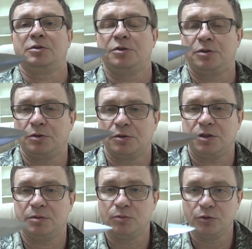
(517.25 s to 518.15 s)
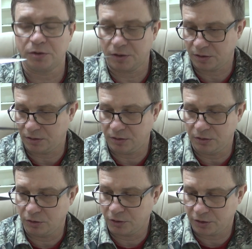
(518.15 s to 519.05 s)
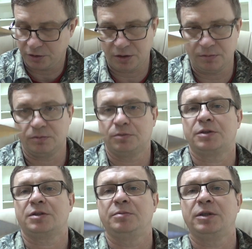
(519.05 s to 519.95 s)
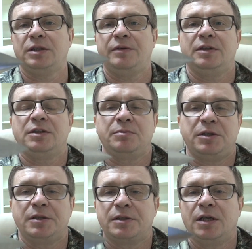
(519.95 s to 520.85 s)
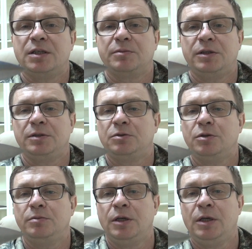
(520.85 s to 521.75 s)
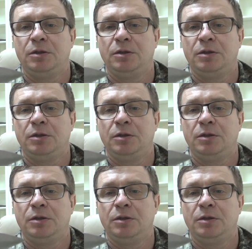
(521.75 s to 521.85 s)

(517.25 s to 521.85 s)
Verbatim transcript: То есть он с ним мучился дольше, чем с обыкновенным кинжальным клинком,